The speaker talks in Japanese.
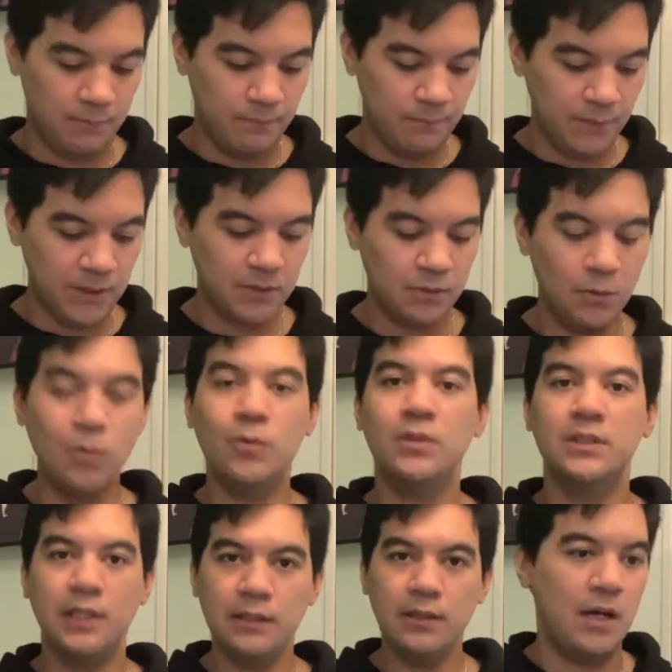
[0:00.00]
まあ、当
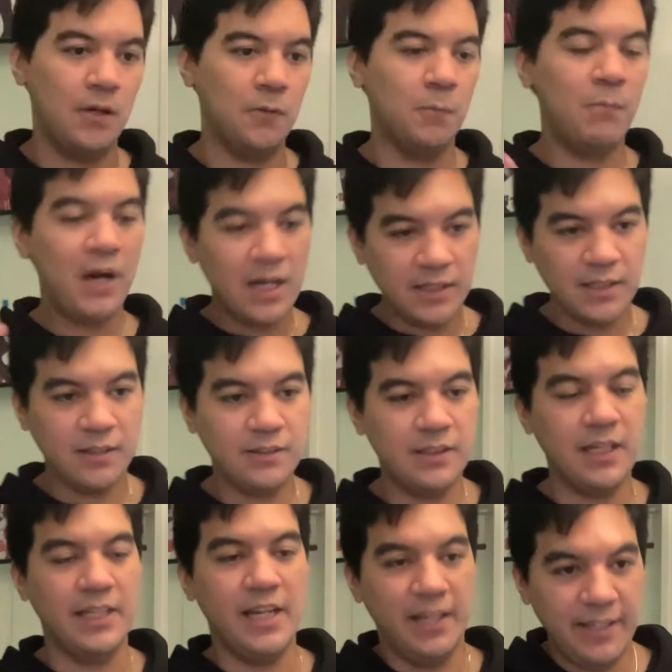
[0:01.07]
然あのバーダック
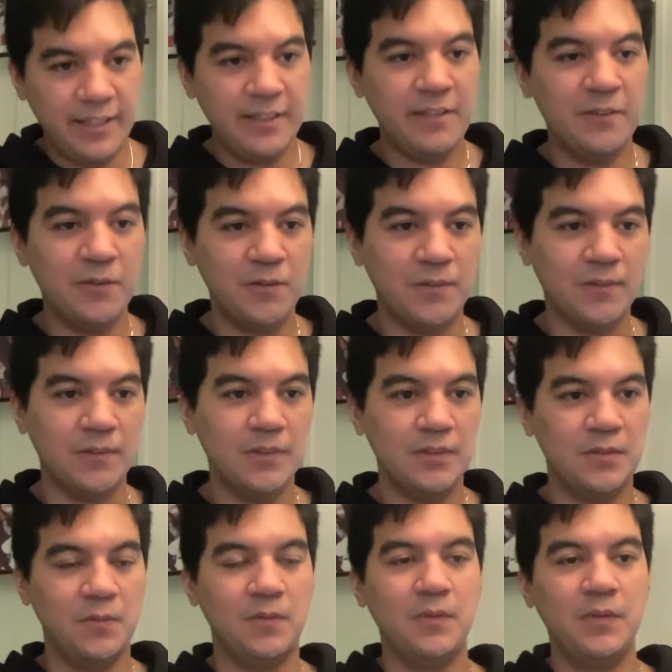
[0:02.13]
がやられてると
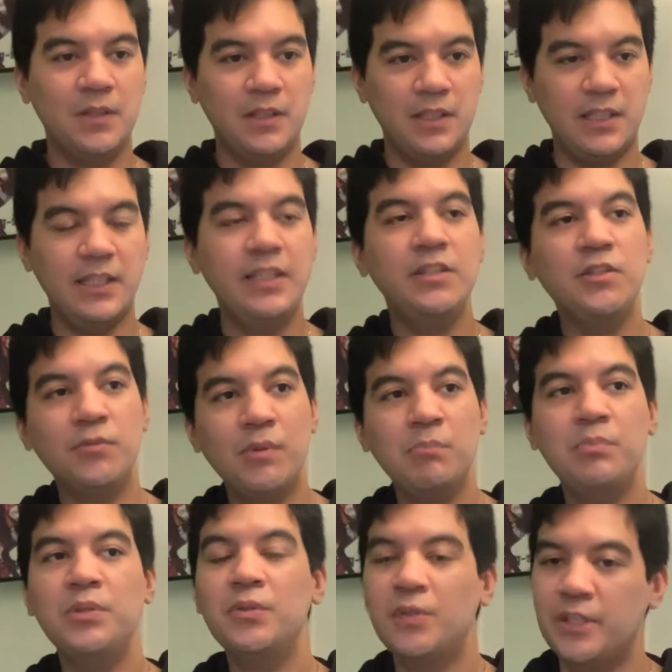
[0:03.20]
その劇場版
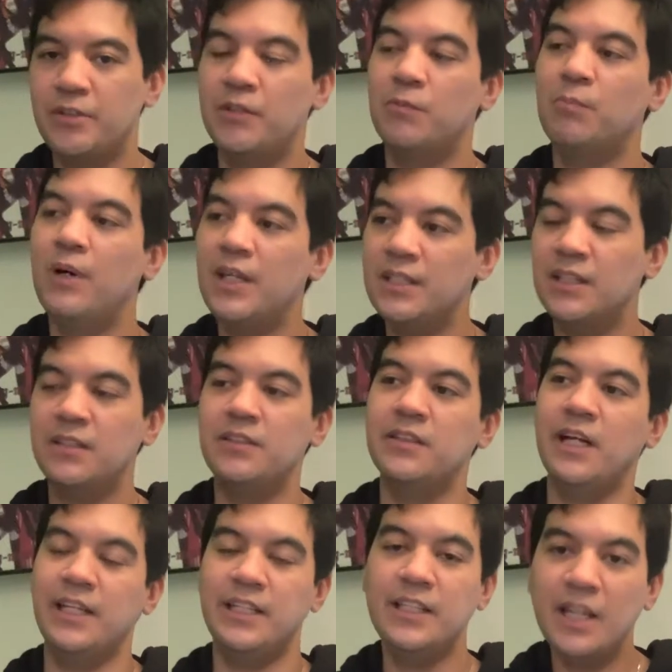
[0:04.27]
ブローリーのバーダック
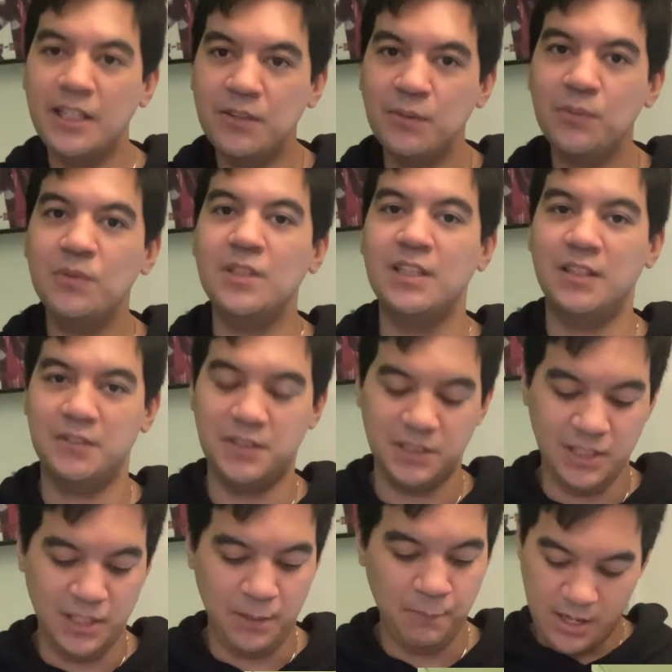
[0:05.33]
がいないことになる
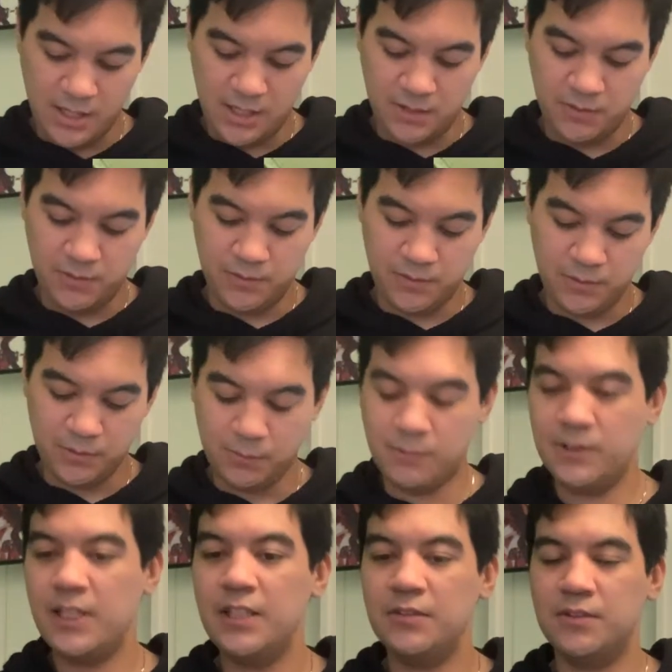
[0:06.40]
しあのこの
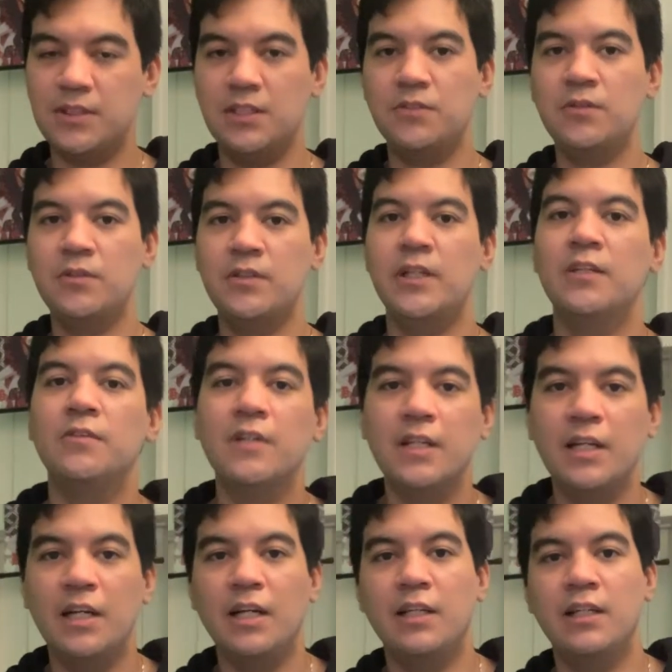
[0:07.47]
モナイトさんと
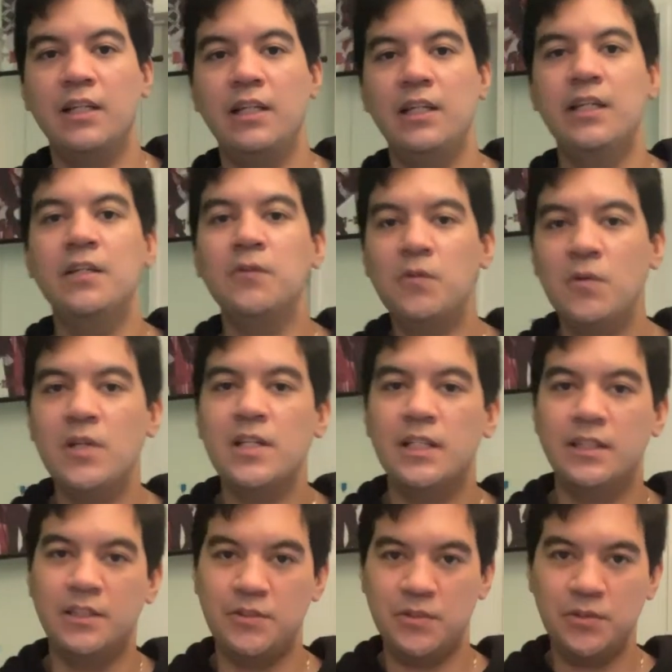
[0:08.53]
グラノラが生き残れな
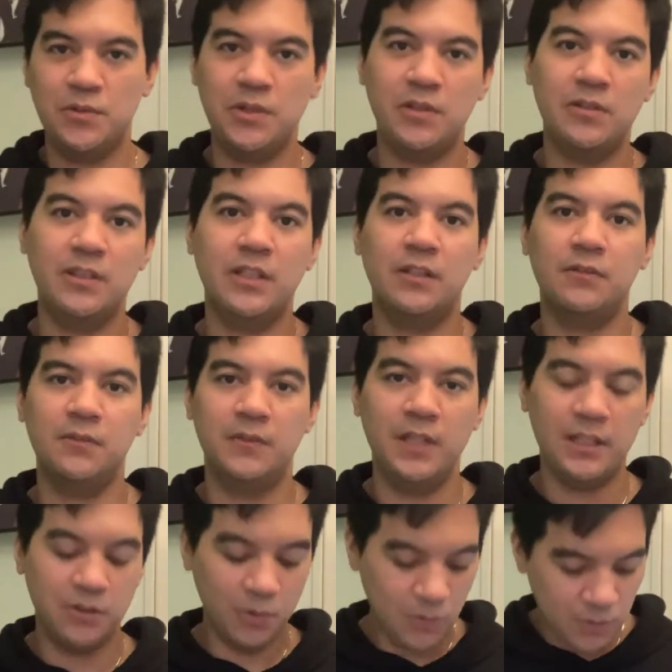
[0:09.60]
いっていう状況になるの
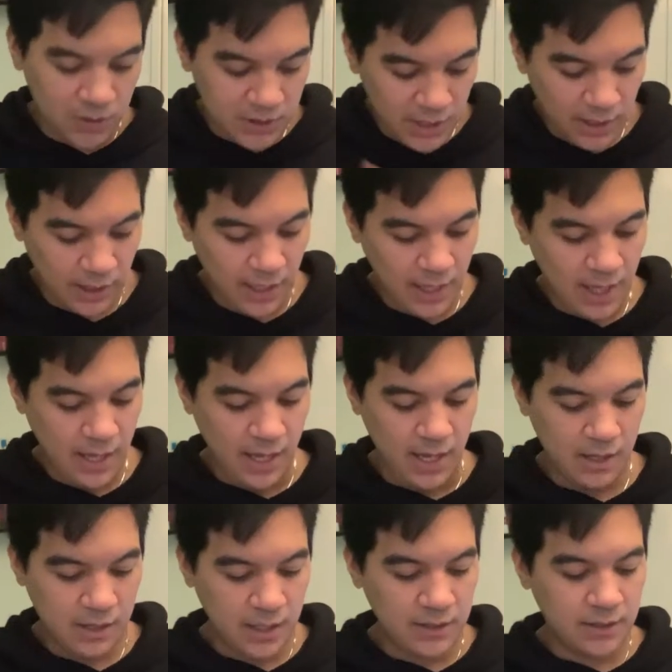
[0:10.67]
で当然
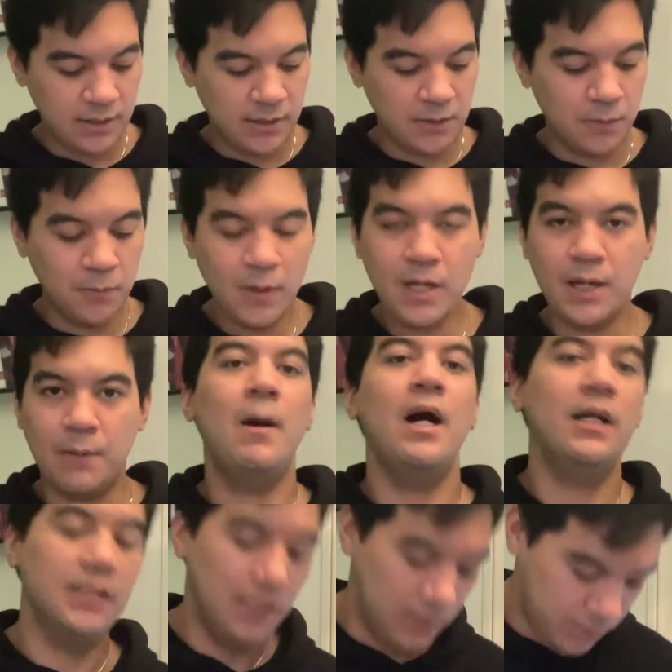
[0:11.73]
勝ったのは
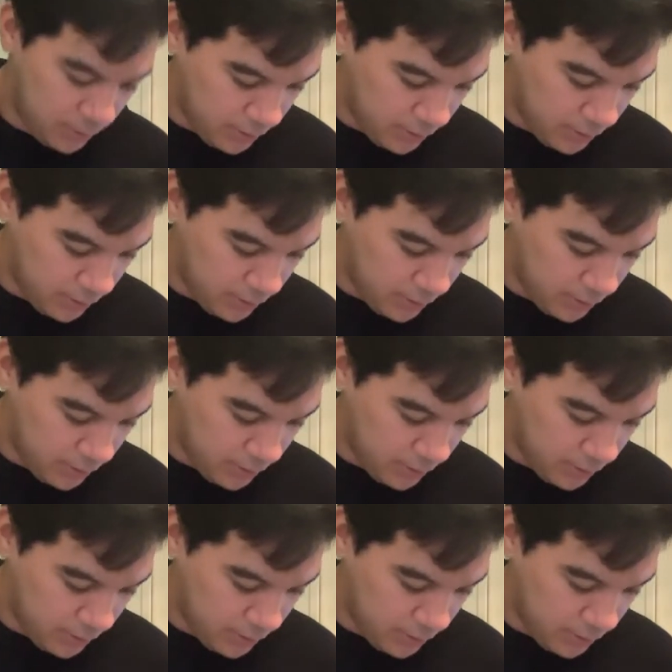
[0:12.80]
バーダック